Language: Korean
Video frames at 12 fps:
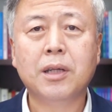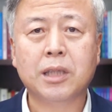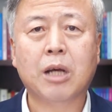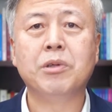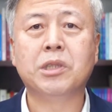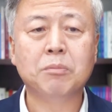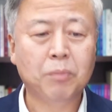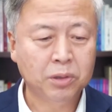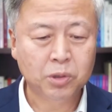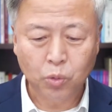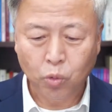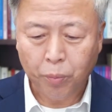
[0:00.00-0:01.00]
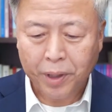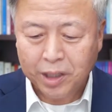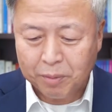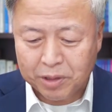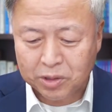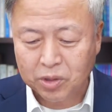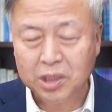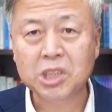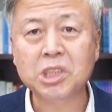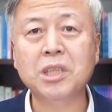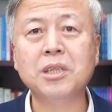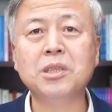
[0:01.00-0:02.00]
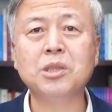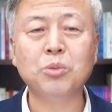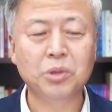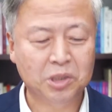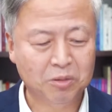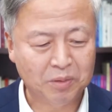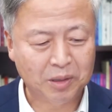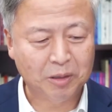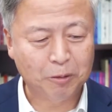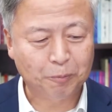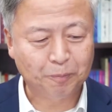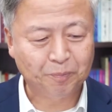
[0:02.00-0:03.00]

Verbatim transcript: 다윗은 먼저 고백하면서 이 시를 쓰고 있습니다.